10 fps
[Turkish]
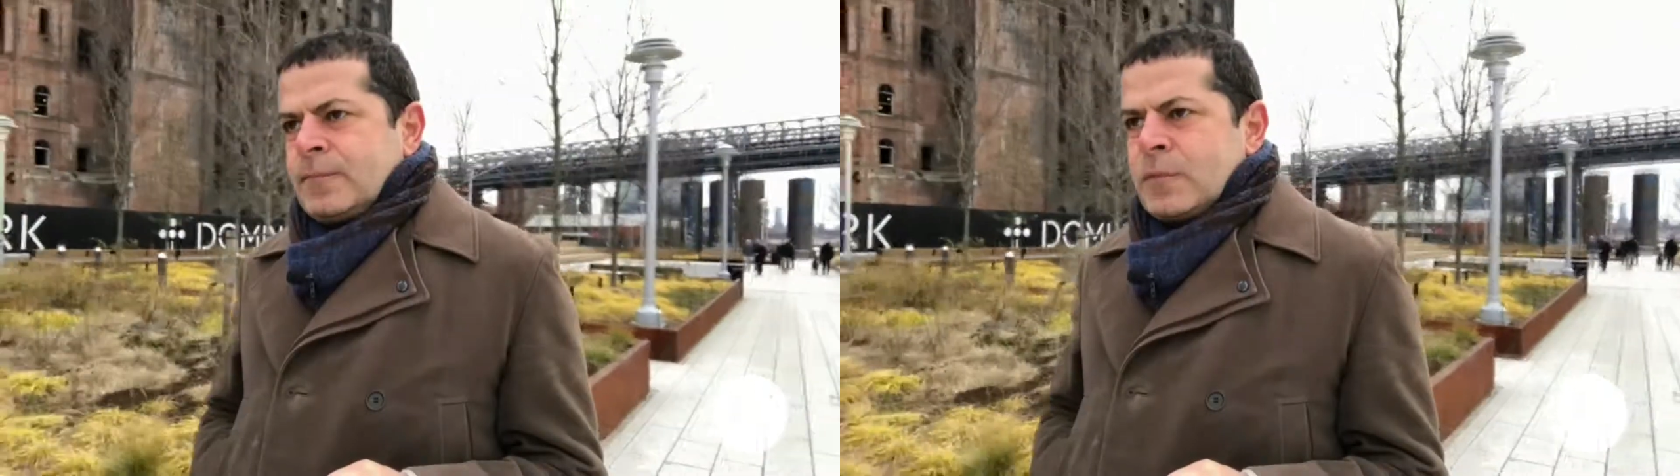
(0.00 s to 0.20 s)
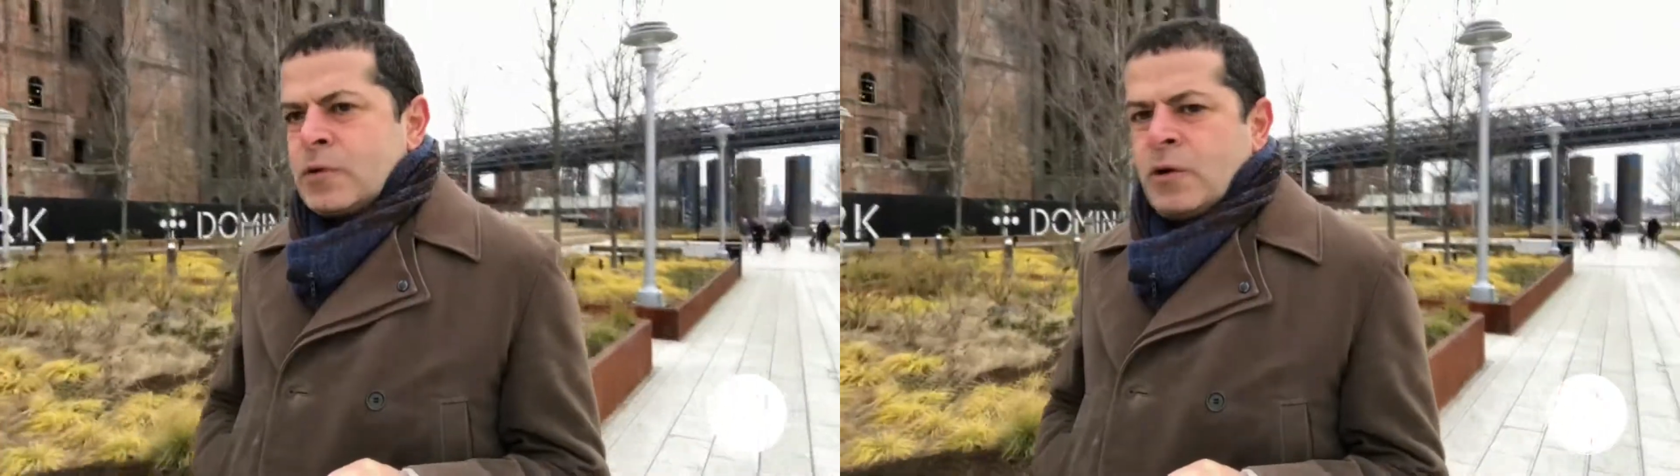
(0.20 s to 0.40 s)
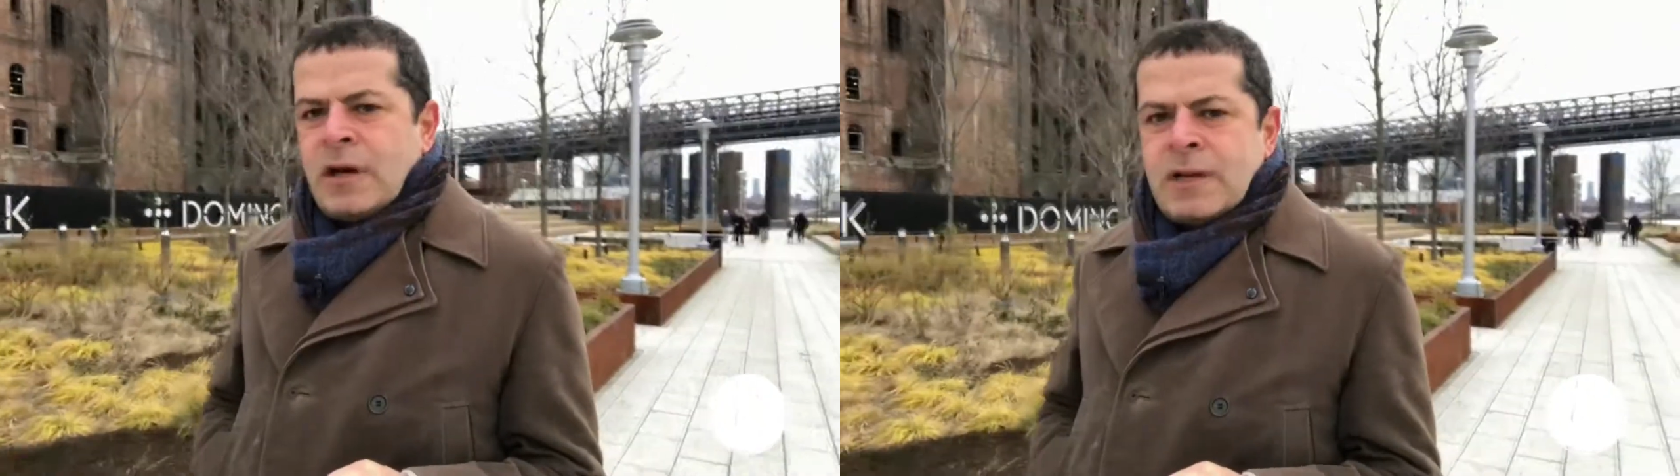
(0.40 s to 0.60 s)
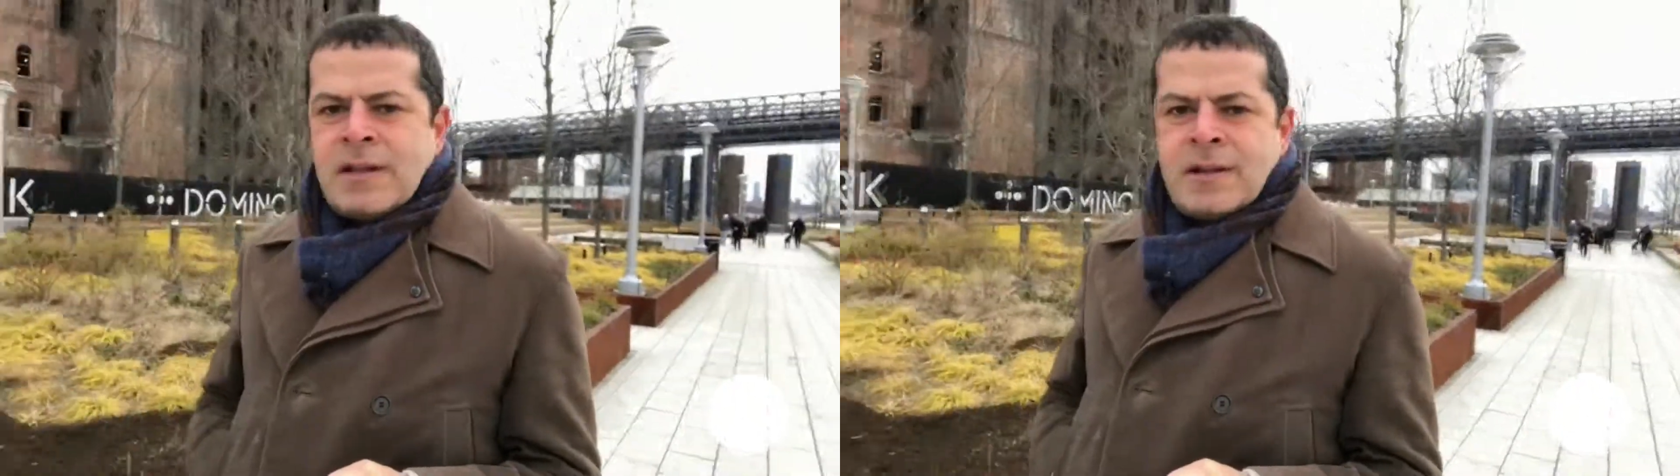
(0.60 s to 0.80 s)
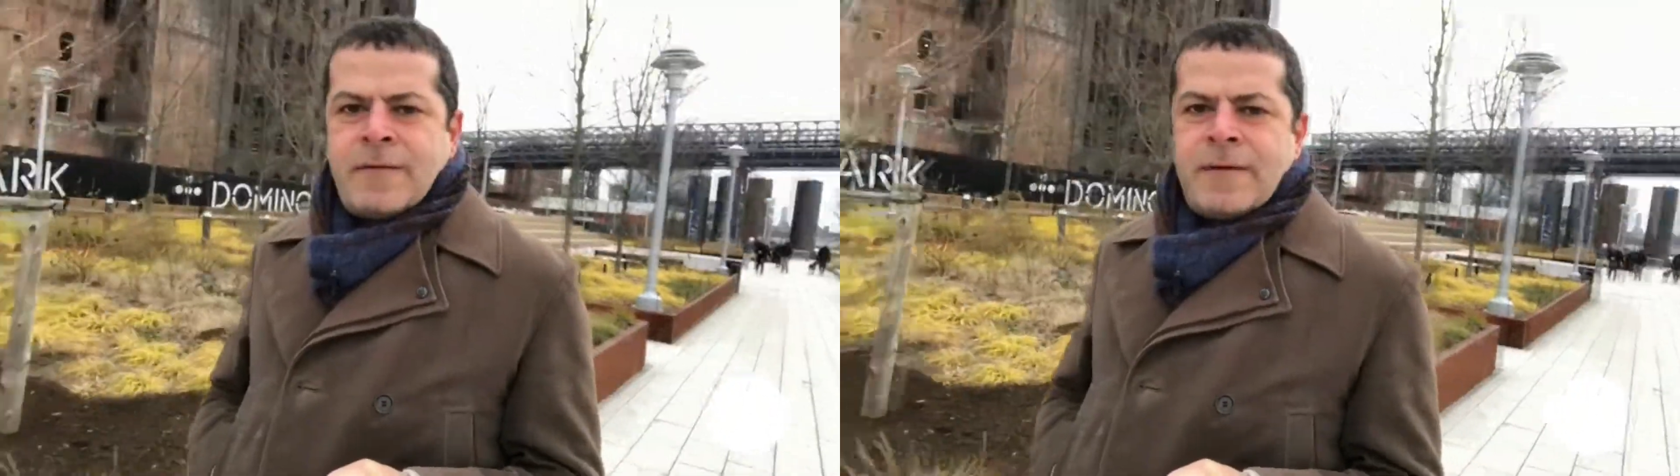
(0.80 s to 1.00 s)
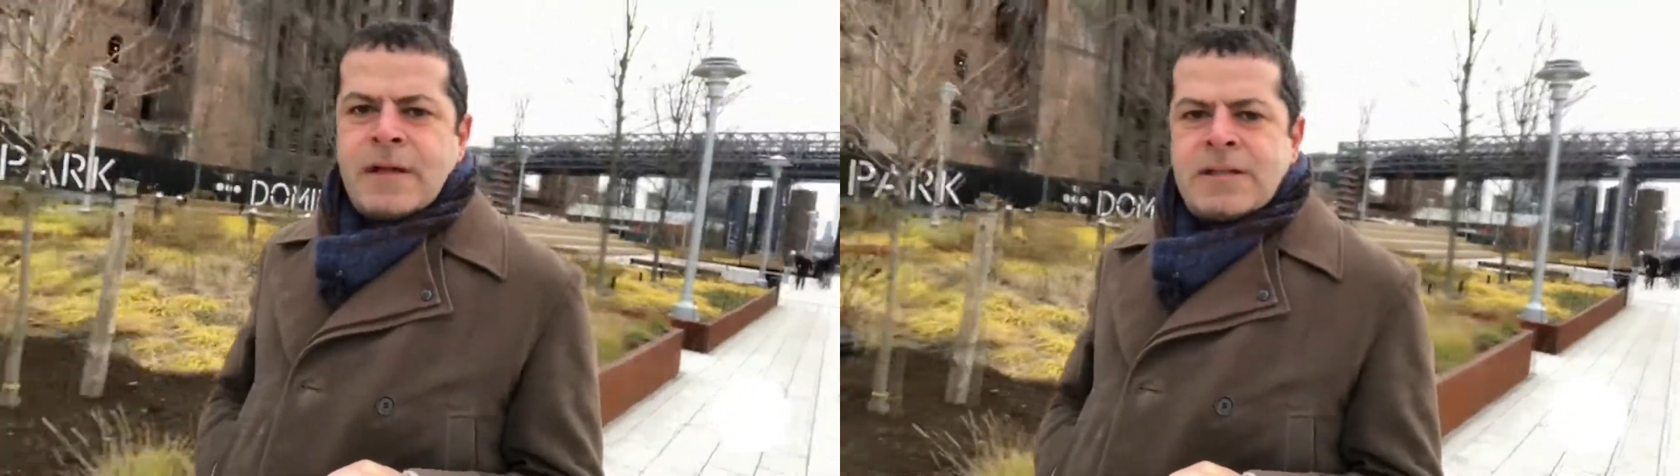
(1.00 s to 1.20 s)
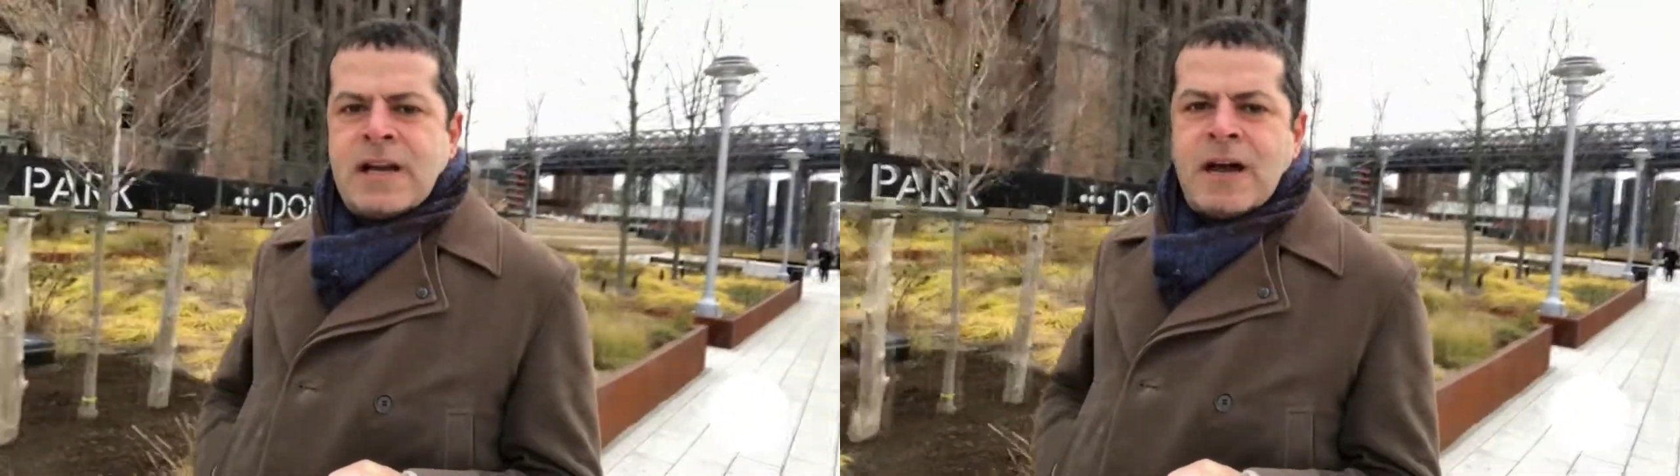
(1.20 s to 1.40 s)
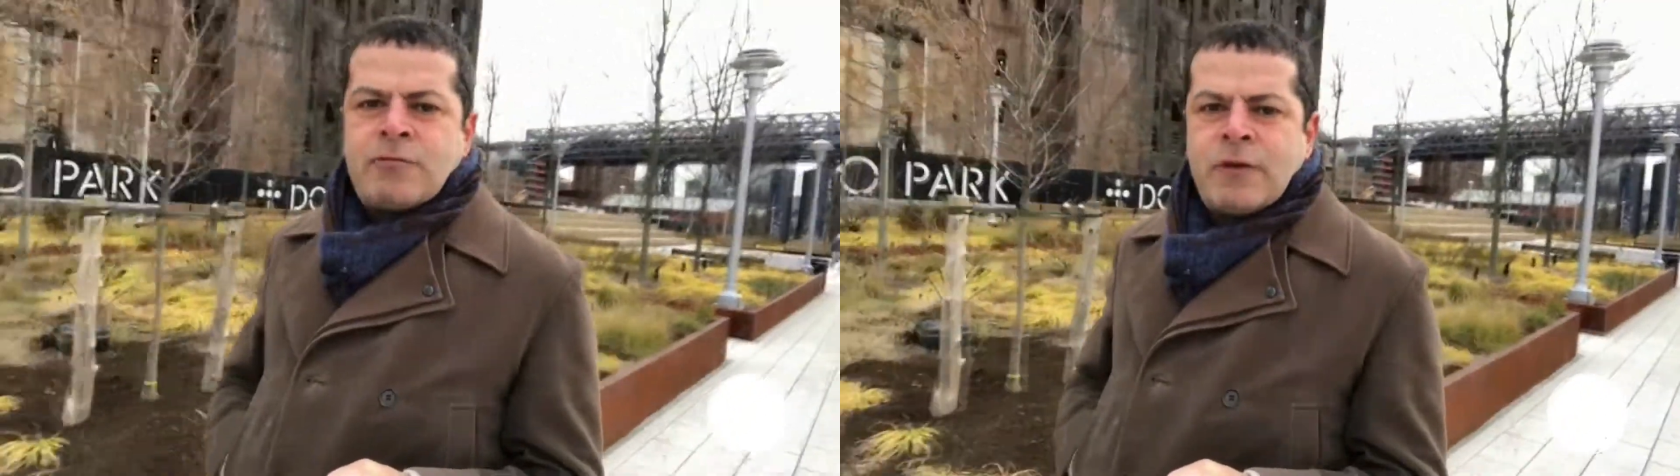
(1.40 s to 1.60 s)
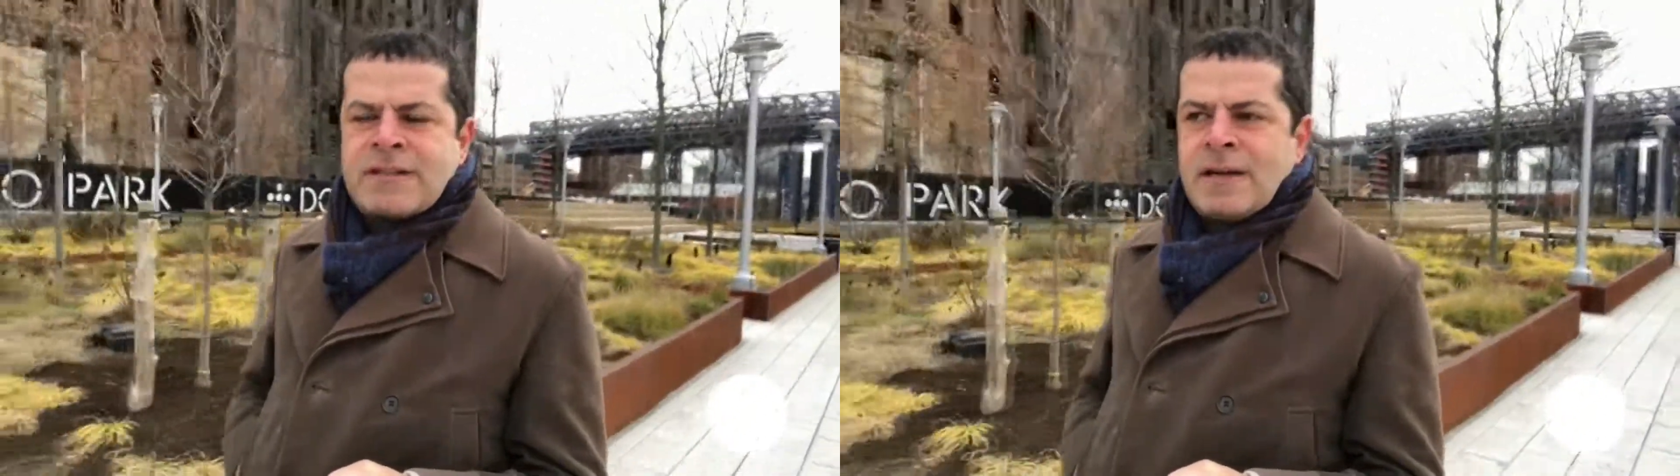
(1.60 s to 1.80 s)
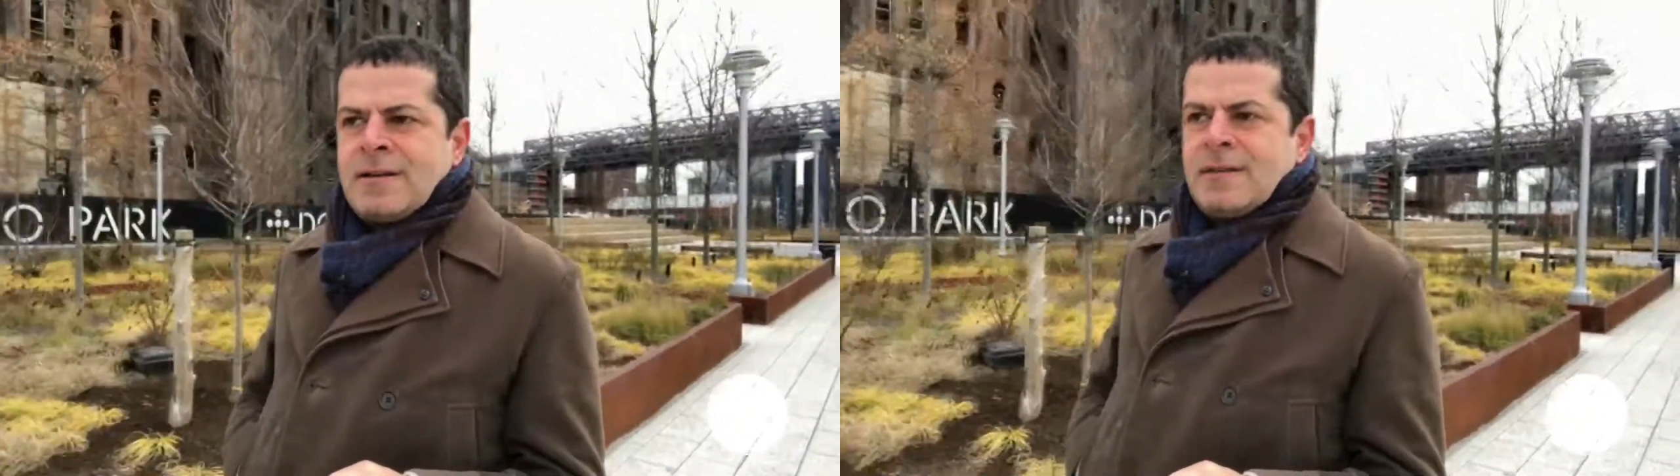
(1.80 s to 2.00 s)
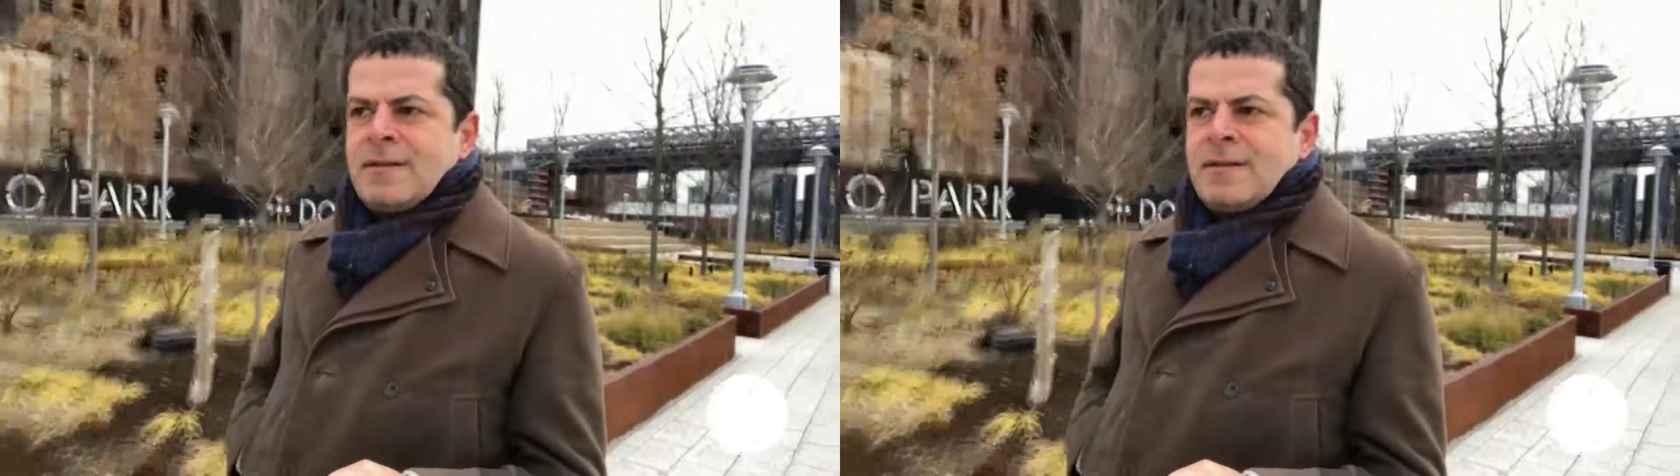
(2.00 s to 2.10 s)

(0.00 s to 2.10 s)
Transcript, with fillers: Sonra ada, lafa gelince yavru vatan.